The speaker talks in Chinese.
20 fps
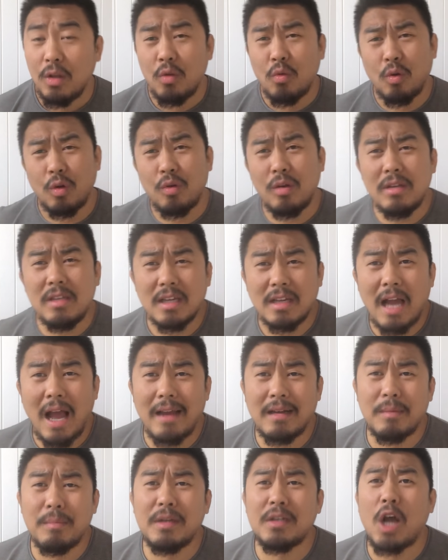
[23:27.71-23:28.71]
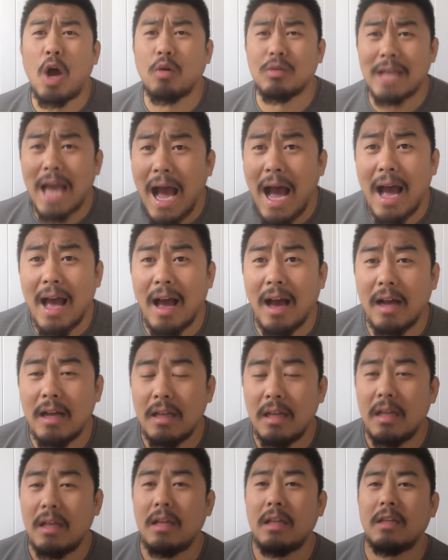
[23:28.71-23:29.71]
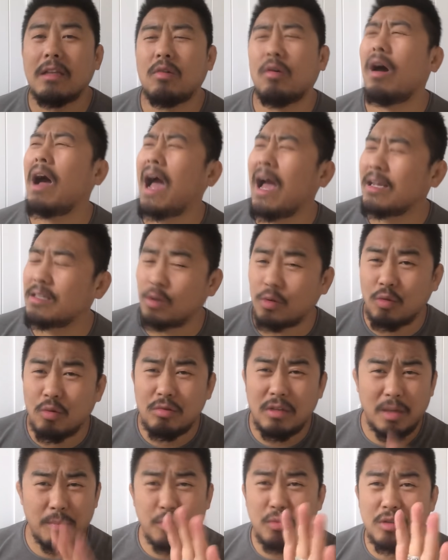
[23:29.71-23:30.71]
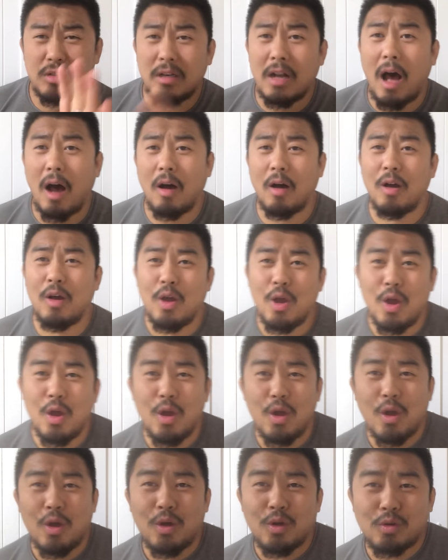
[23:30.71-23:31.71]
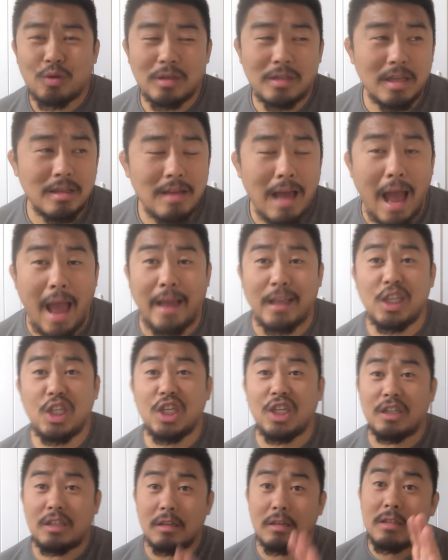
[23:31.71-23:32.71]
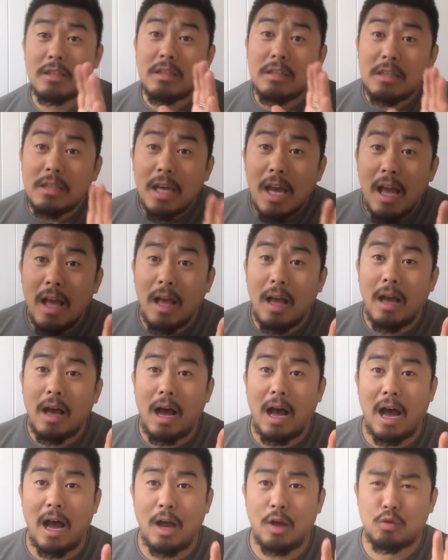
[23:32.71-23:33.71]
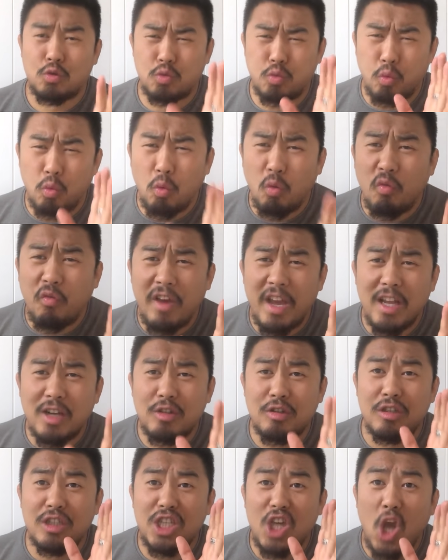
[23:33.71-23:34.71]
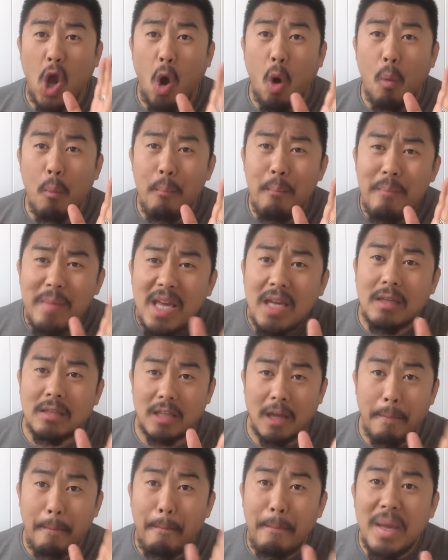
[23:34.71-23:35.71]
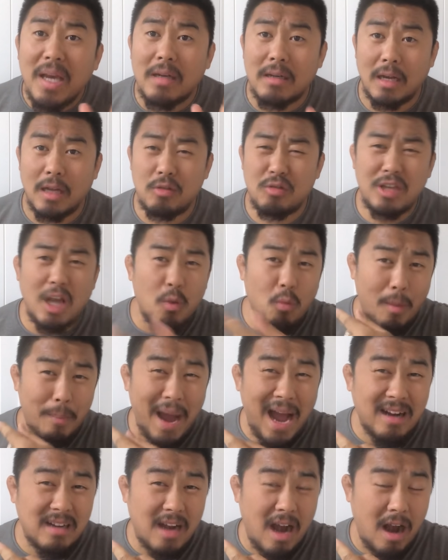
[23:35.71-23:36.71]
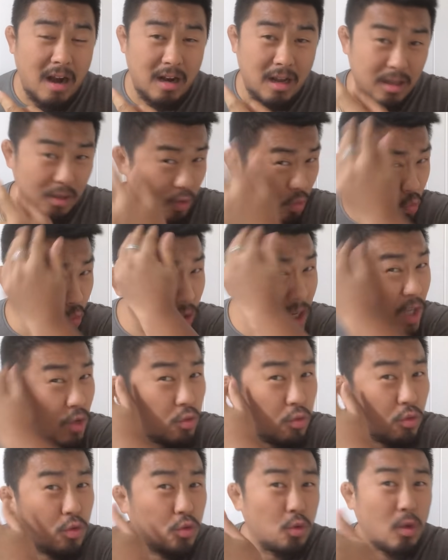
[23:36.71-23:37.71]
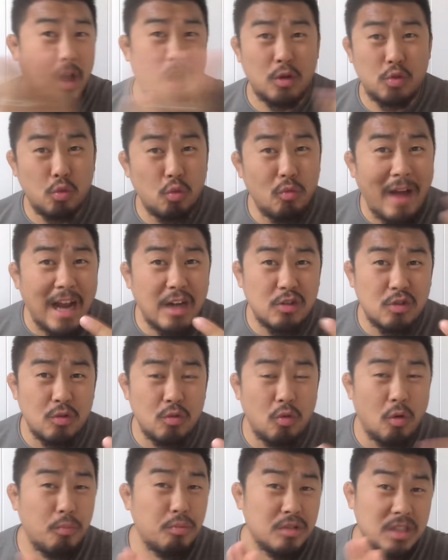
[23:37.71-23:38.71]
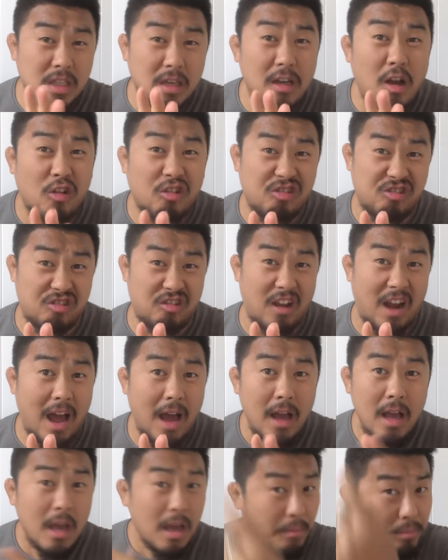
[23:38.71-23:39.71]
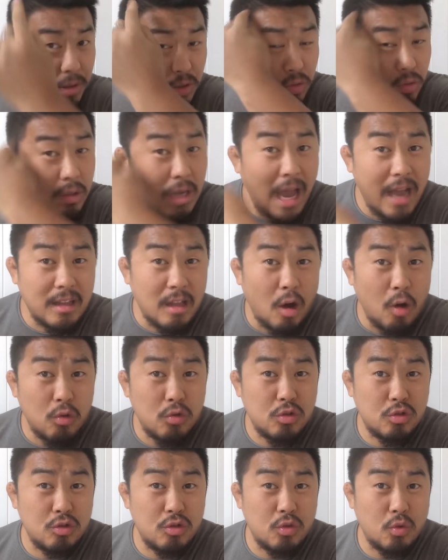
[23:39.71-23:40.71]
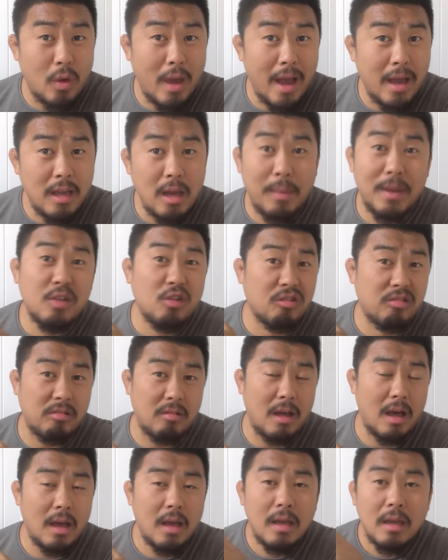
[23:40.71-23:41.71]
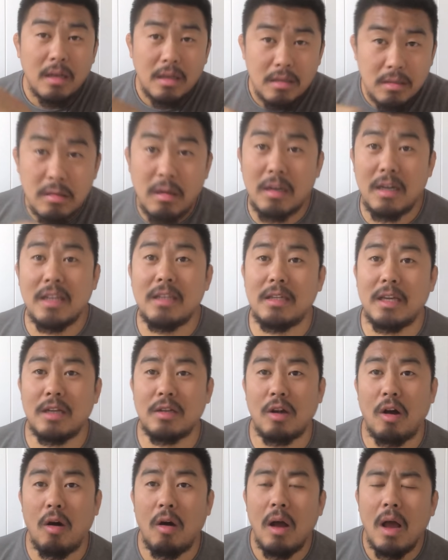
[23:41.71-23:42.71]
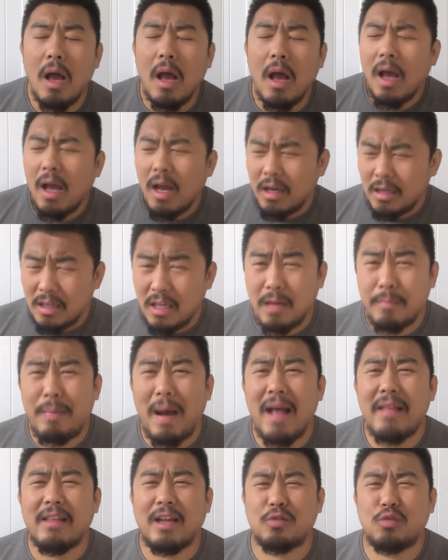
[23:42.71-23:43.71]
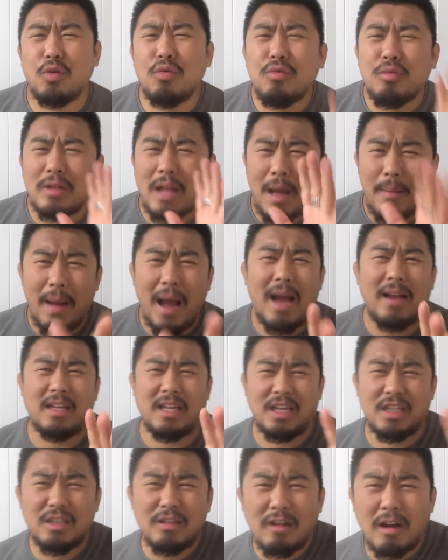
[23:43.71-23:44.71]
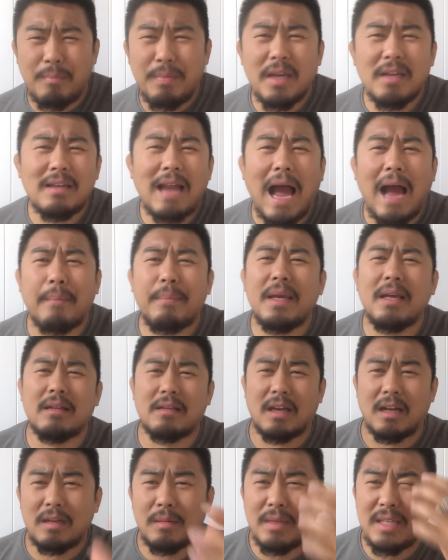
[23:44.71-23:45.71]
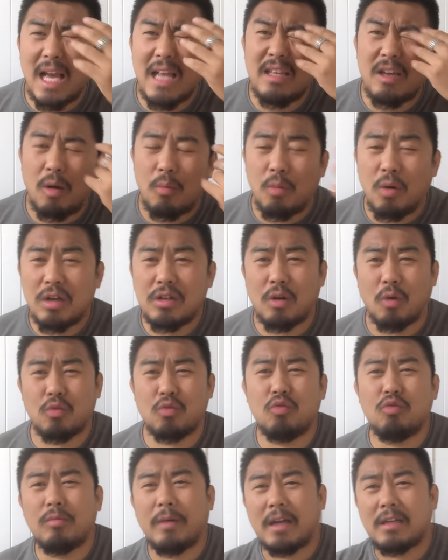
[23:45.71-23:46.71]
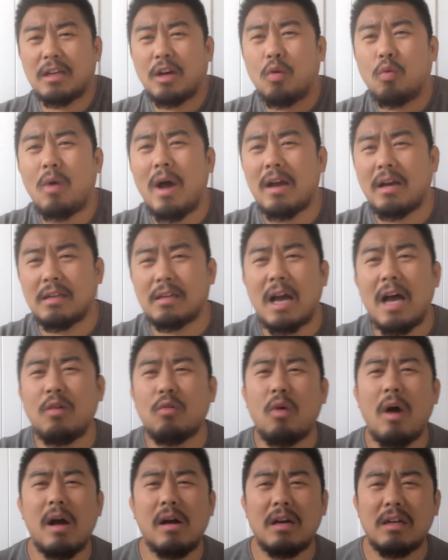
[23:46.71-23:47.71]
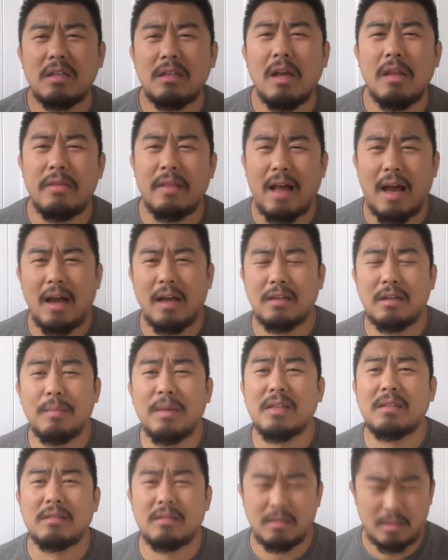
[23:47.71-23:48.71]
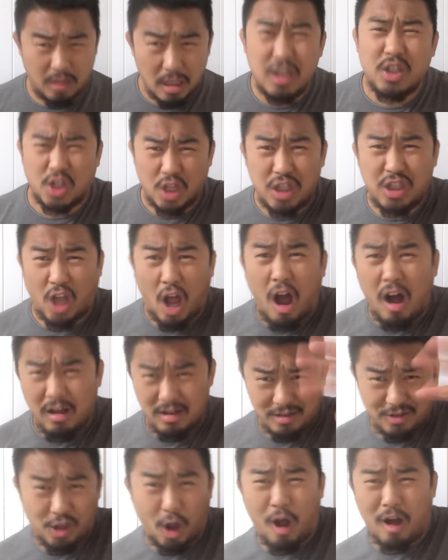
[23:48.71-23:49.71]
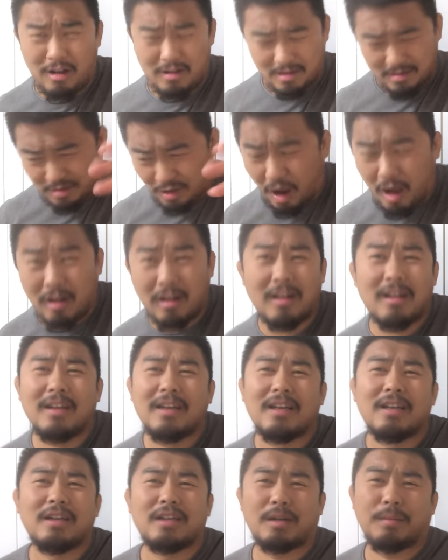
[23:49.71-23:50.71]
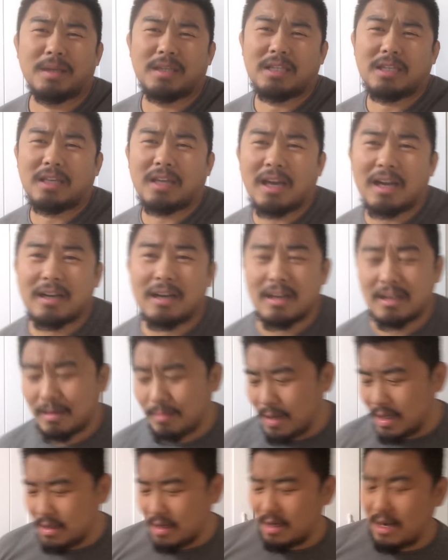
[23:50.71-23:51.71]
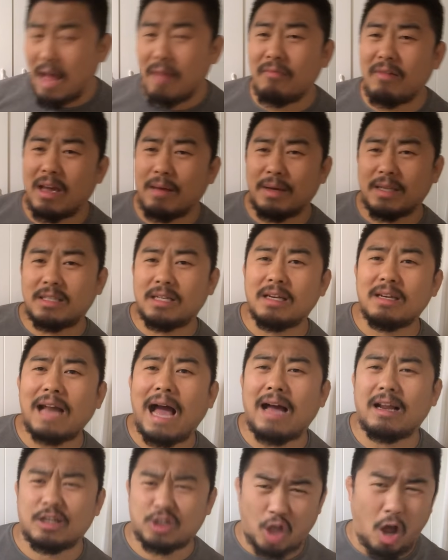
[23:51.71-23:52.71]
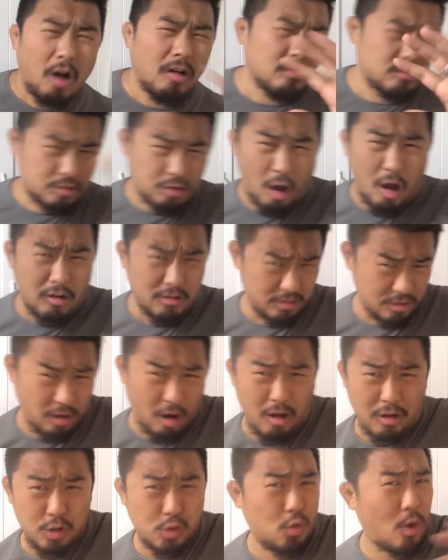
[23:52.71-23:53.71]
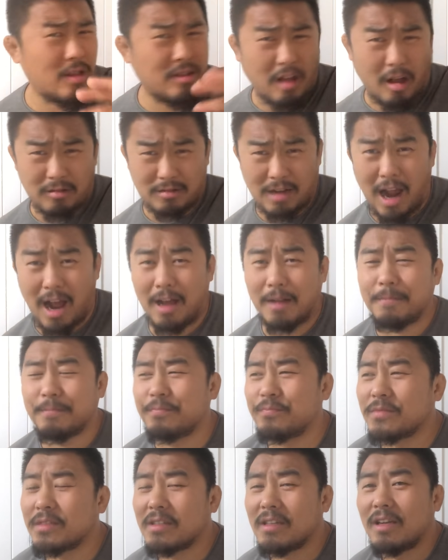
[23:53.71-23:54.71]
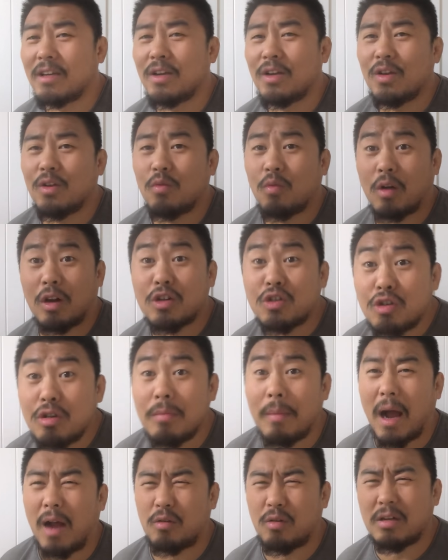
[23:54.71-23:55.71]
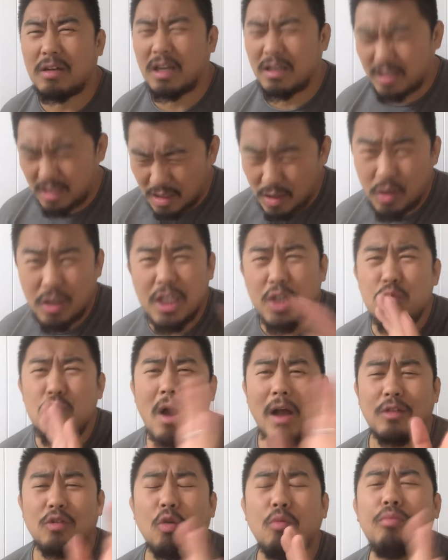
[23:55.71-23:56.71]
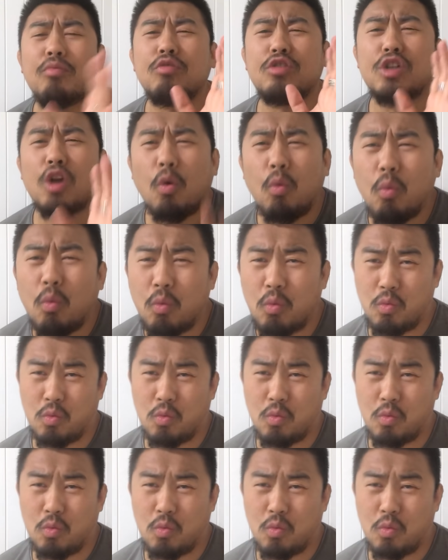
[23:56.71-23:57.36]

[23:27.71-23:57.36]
我说你看什么吵架呀？说嗨，小东，你不知道，说现在疫情期间啊，除非是要命的病人，就像我爸这样的，颅内出血、突发事故不行，要死了，必须开刀止血，要不然就死。这人接收，一般的去他妈你这病那病的，什么眼角膜手术吧，这换个肝换个肾的，什么等等等，什么切个他妈的阑尾吧，切那的，等等等，全等着。我说是吗？说这医院都不收。